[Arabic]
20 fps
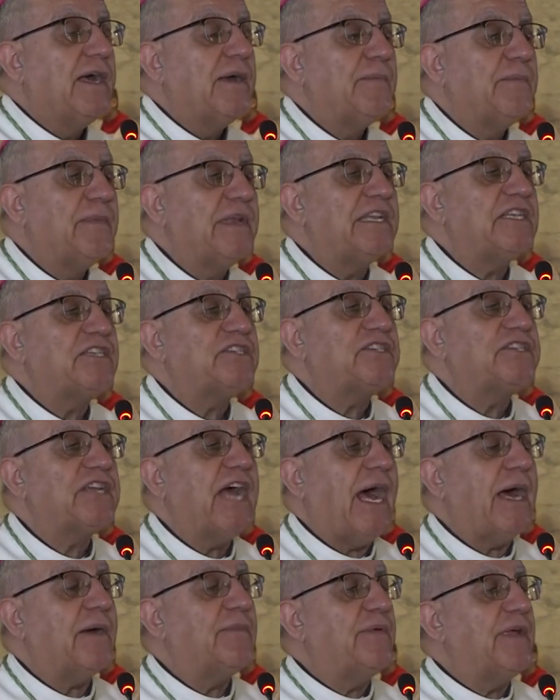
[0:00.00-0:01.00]
من
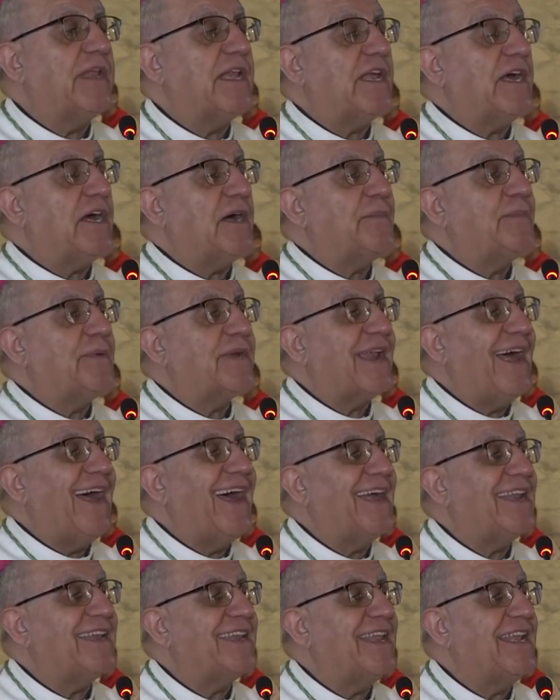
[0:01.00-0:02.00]
الشعب
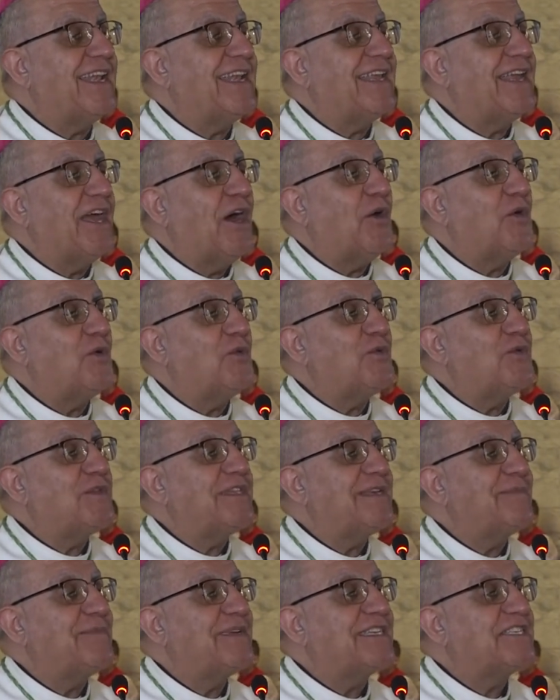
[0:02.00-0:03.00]
العبراني
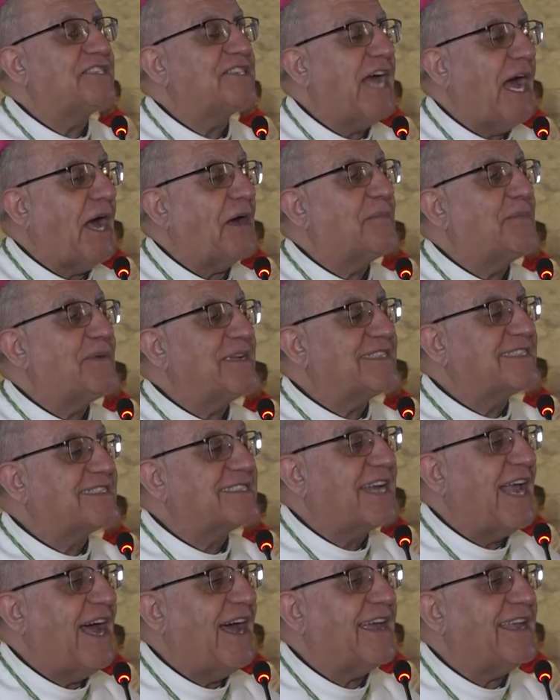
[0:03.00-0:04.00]
اليهودي من شعب
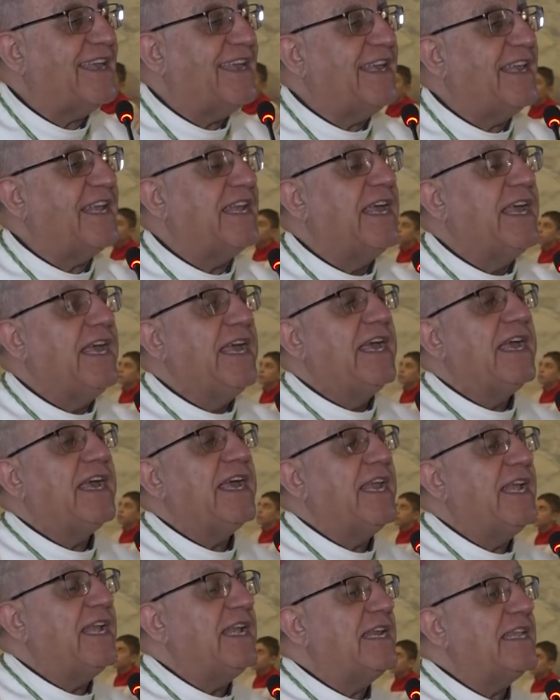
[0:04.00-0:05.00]
اسرائيل
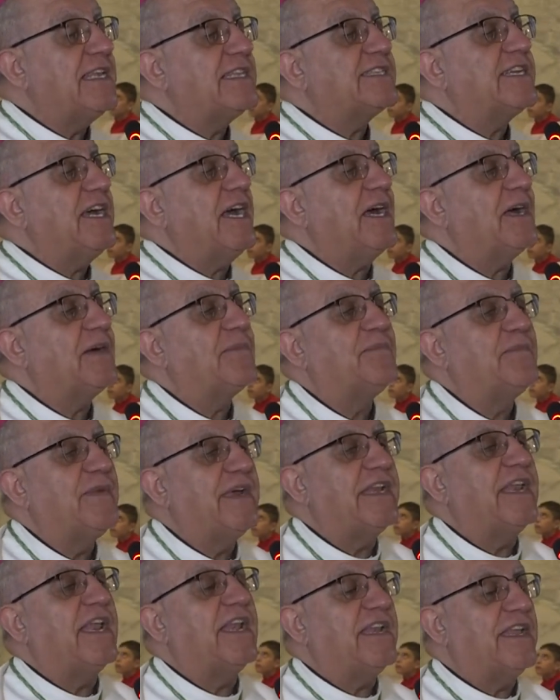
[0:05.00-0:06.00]
اللي تعب
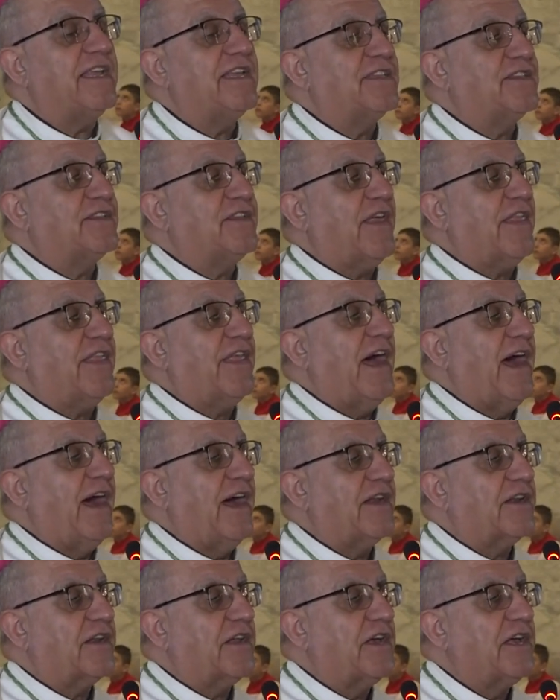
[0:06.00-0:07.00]
من
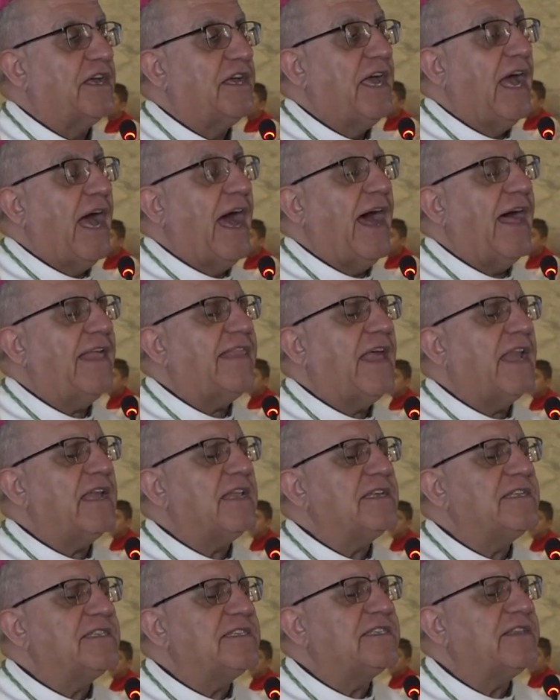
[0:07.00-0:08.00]
الانتظار هذا
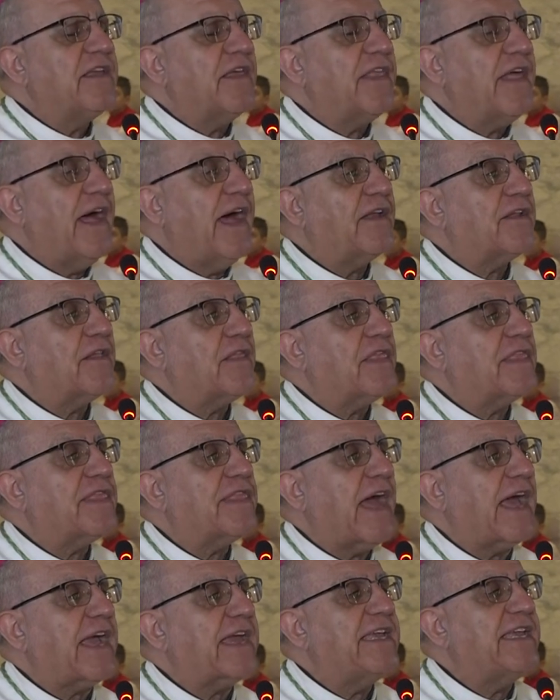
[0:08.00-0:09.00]
الانتظار
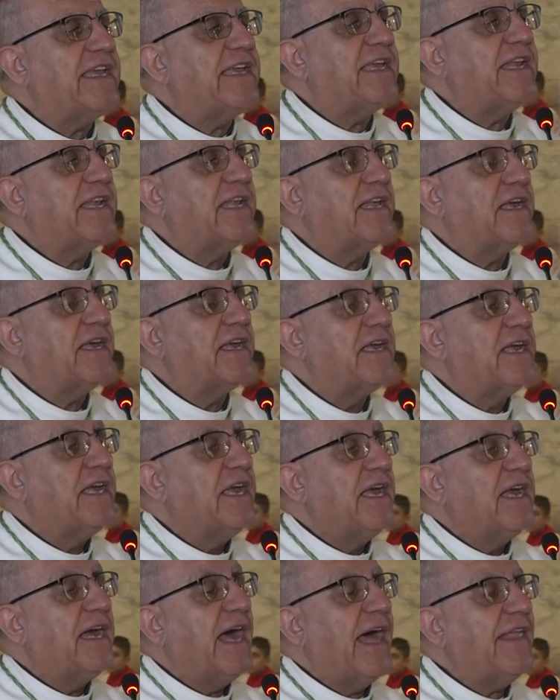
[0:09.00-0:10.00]
الثقيل
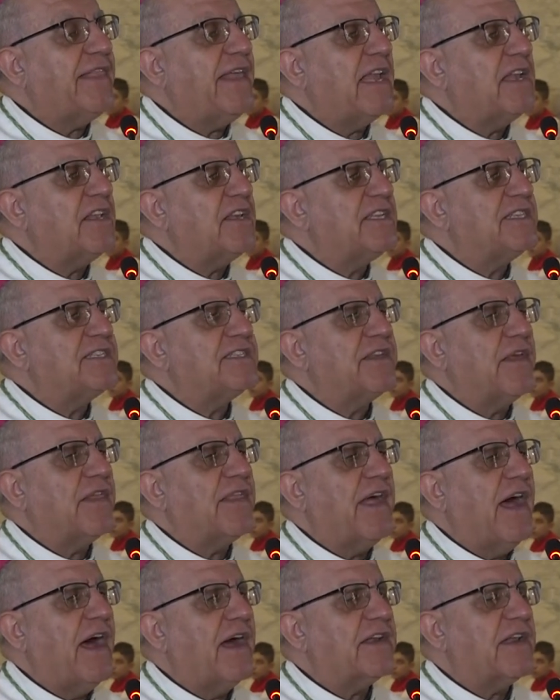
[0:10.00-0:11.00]
هذا
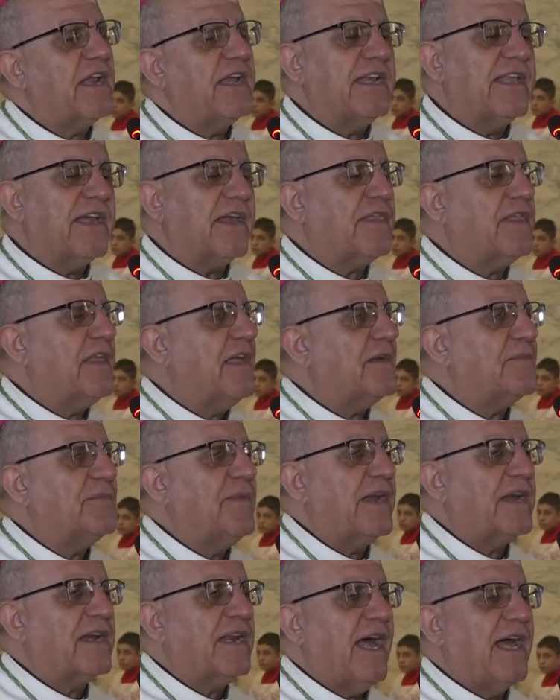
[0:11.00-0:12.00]
الانتظار اللي كثير
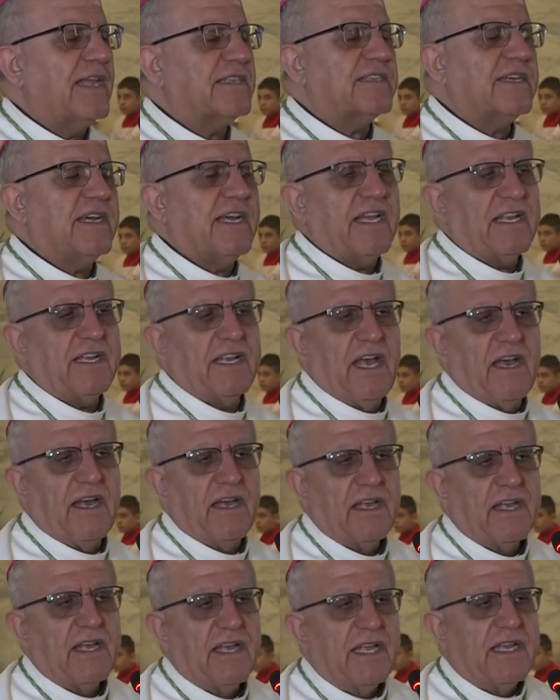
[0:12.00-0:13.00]
مرات احنا
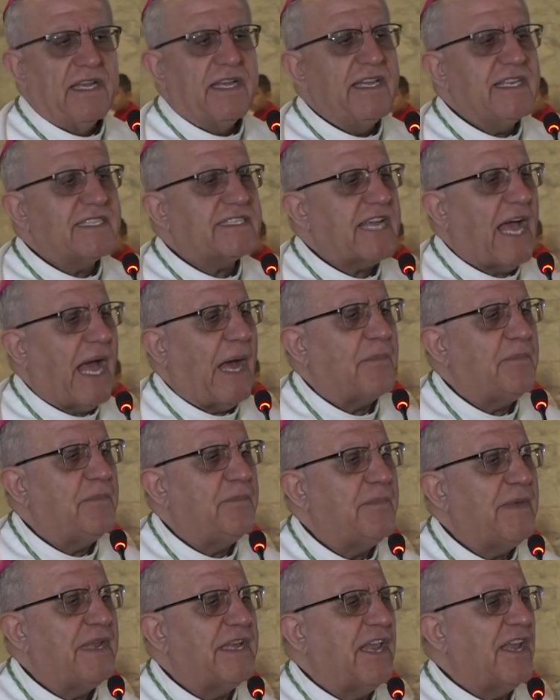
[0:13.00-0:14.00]
نتعب
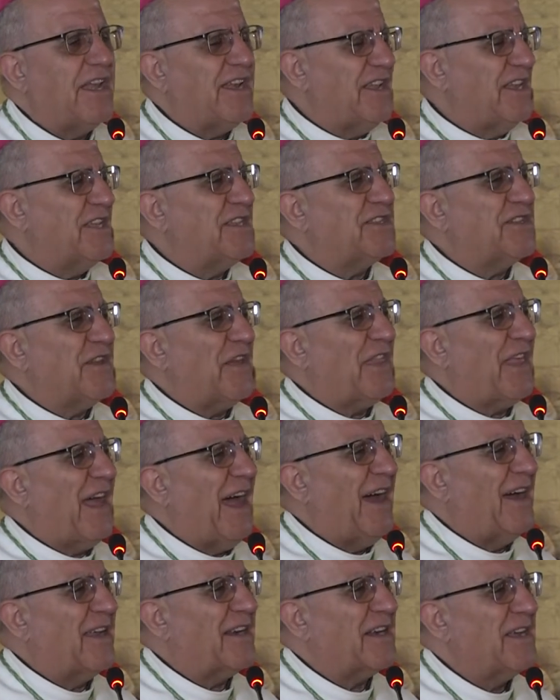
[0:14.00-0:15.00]
من
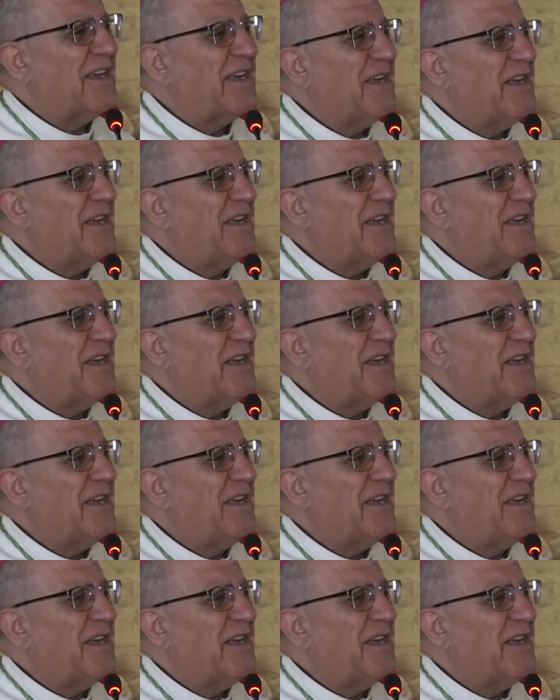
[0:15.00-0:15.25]
الانتظار